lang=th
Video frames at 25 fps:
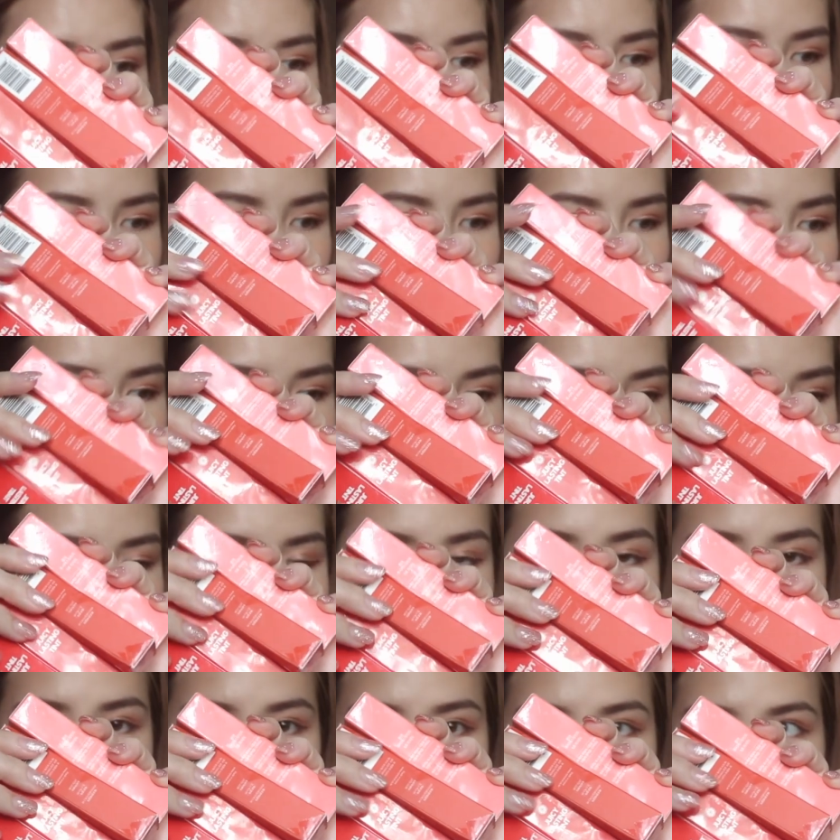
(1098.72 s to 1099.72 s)
แล้วก็
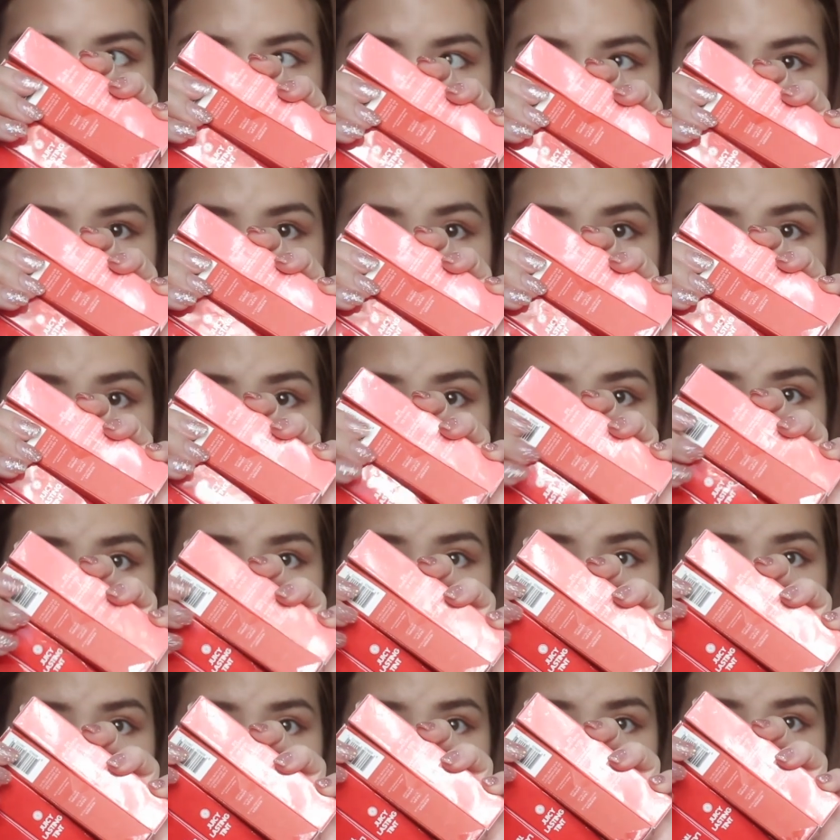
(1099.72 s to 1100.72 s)
เป็นสี
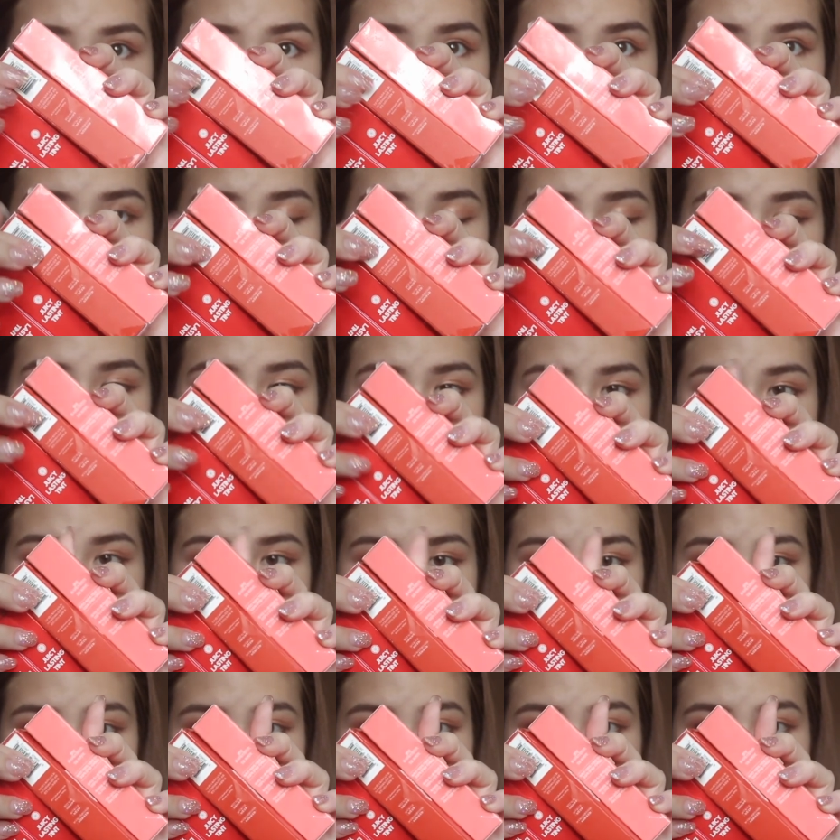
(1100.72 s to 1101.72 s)

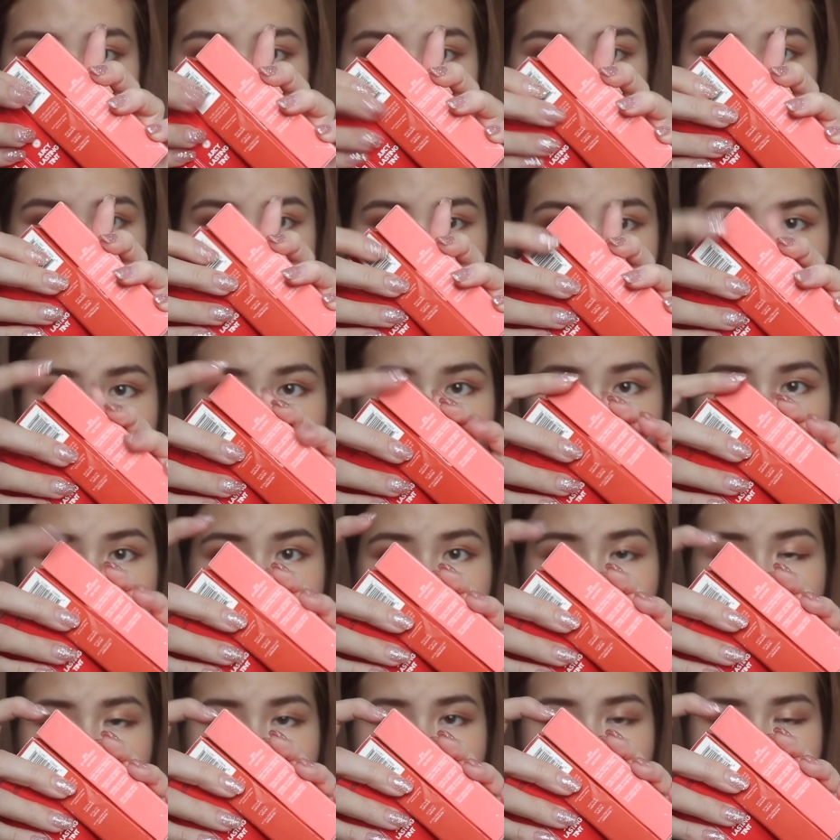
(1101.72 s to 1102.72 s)
พีช
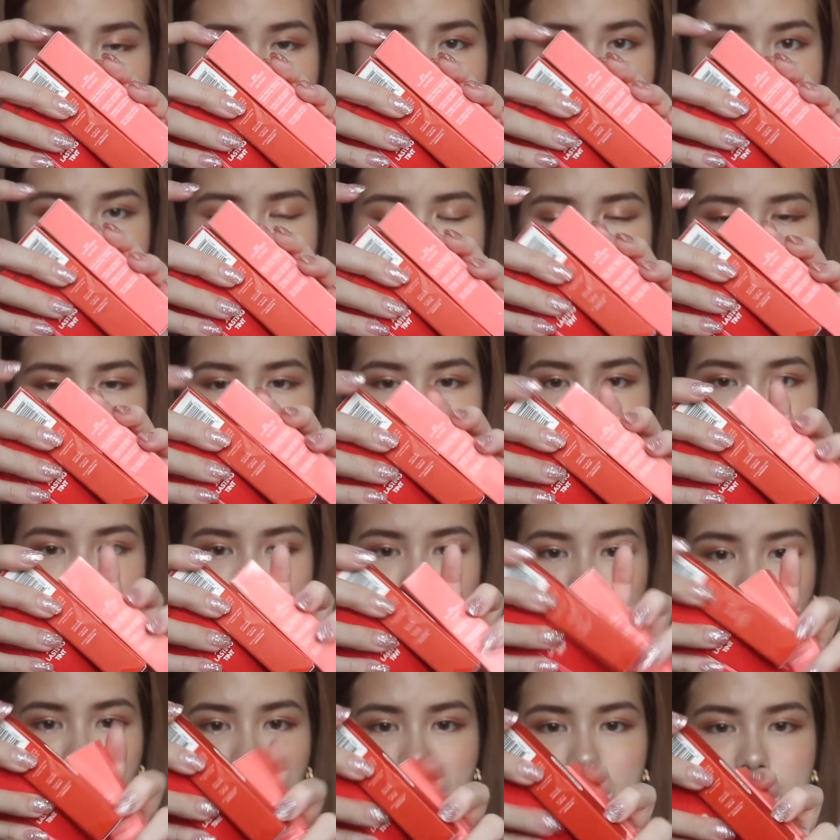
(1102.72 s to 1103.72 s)
ส้มๆอันนี้นะคะแล้
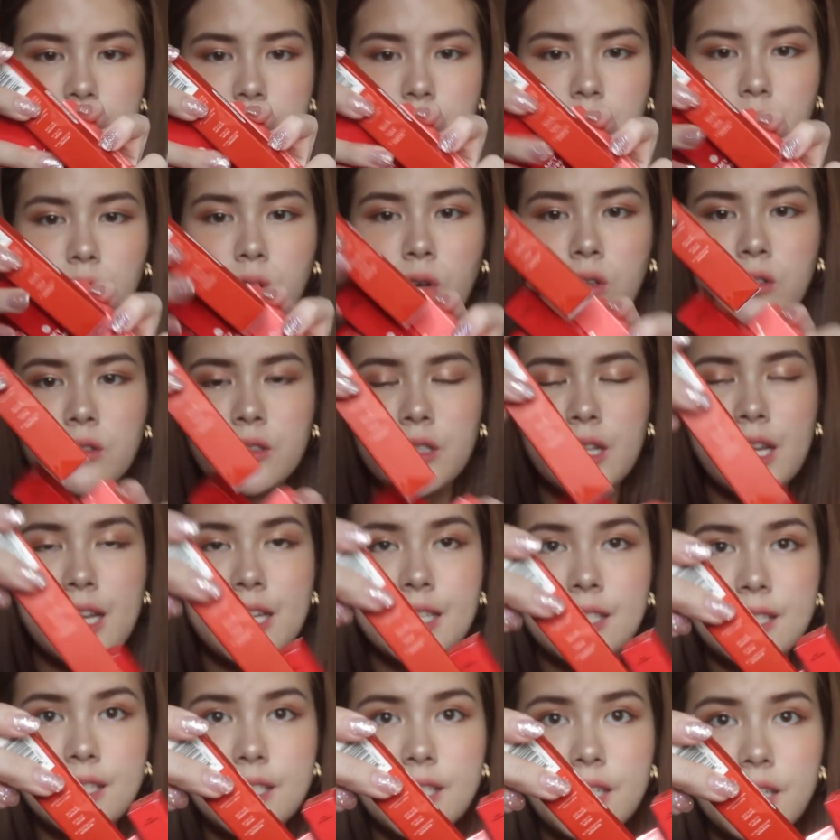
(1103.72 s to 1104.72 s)
วก็มีรุ่น
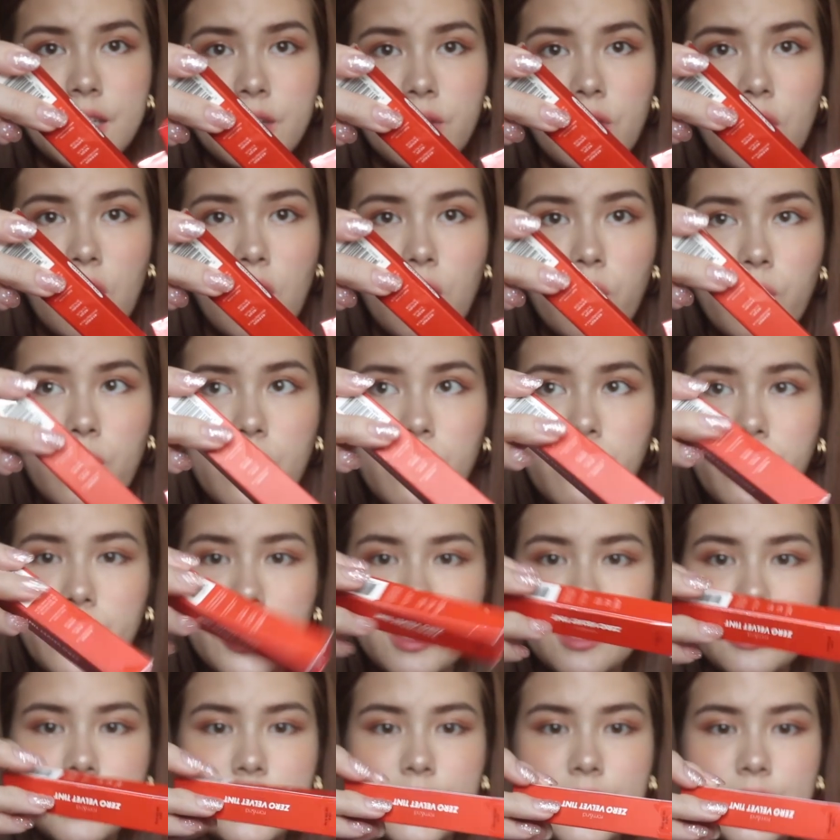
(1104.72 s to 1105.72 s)
Zero
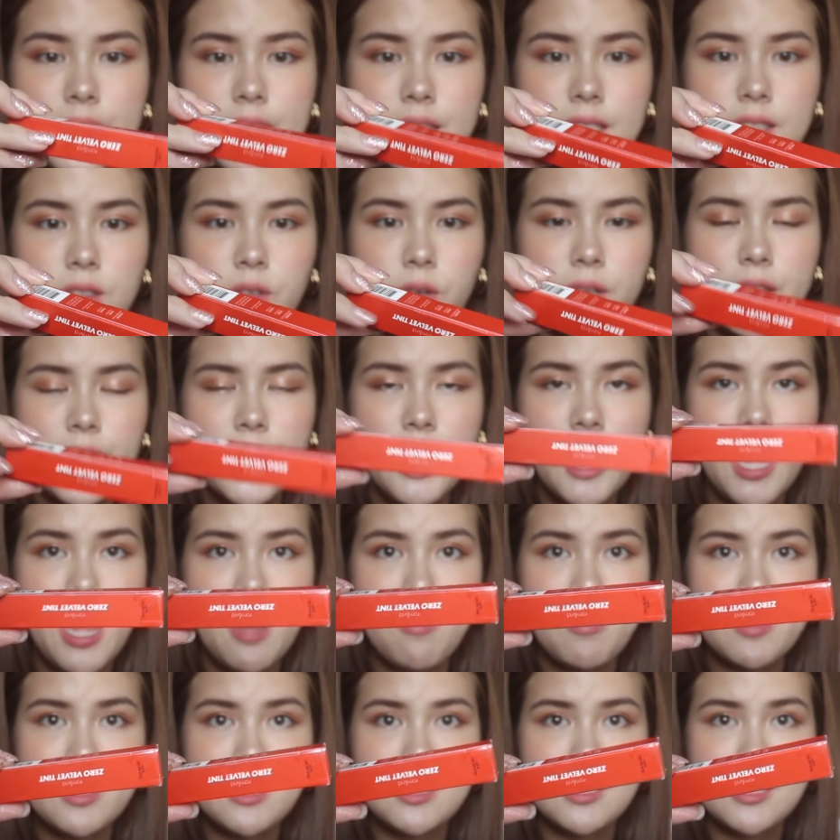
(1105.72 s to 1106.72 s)
Velvet Tint ด้วยนะคะ
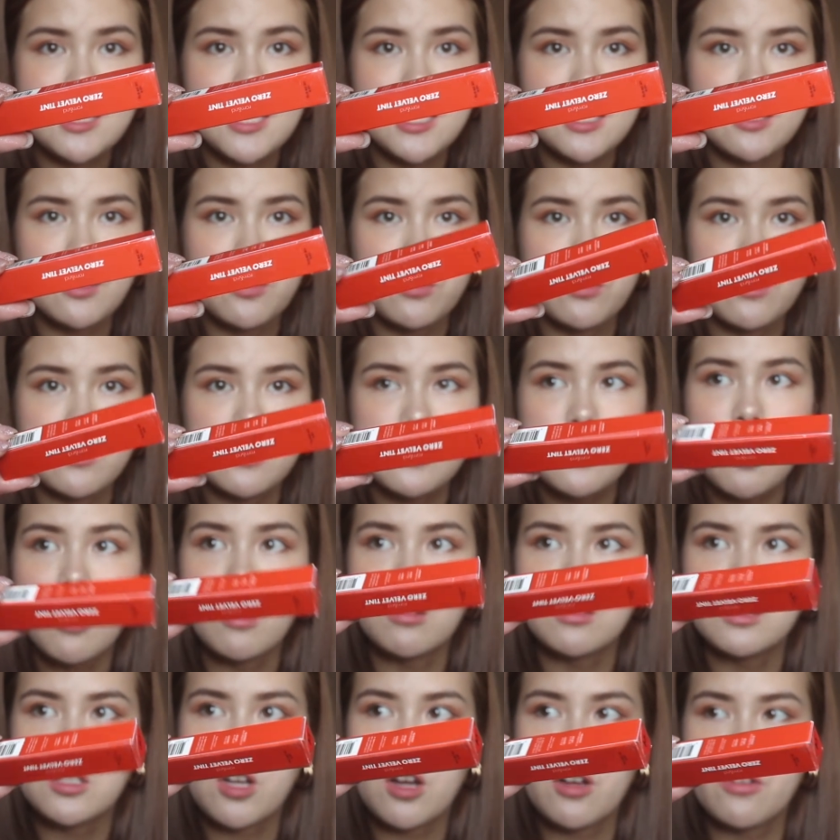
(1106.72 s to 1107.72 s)
เป็น
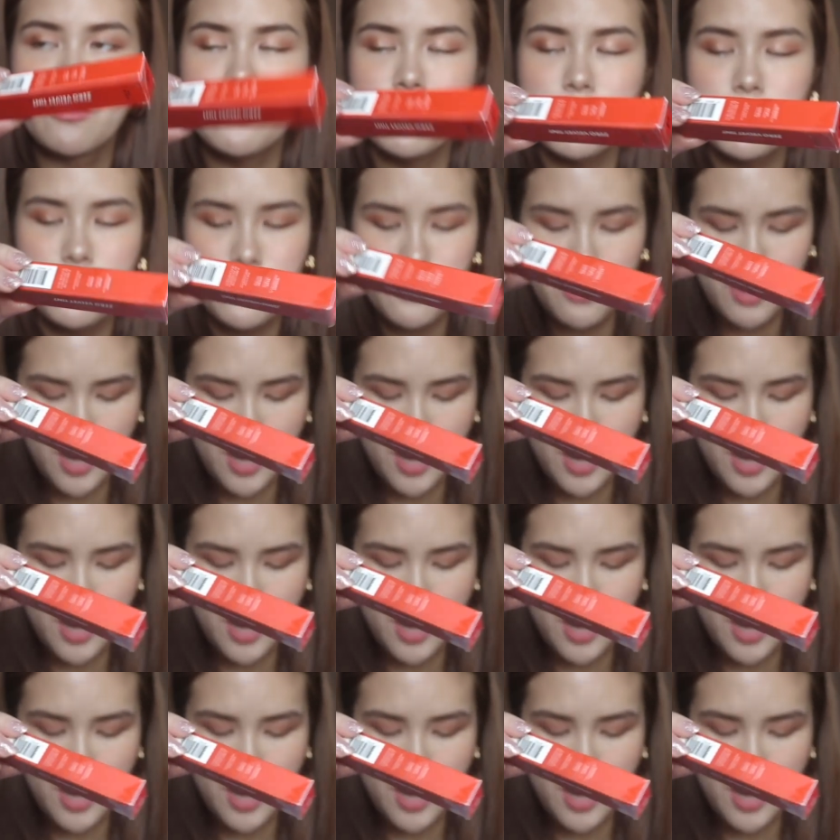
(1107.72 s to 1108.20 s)
402 Joyful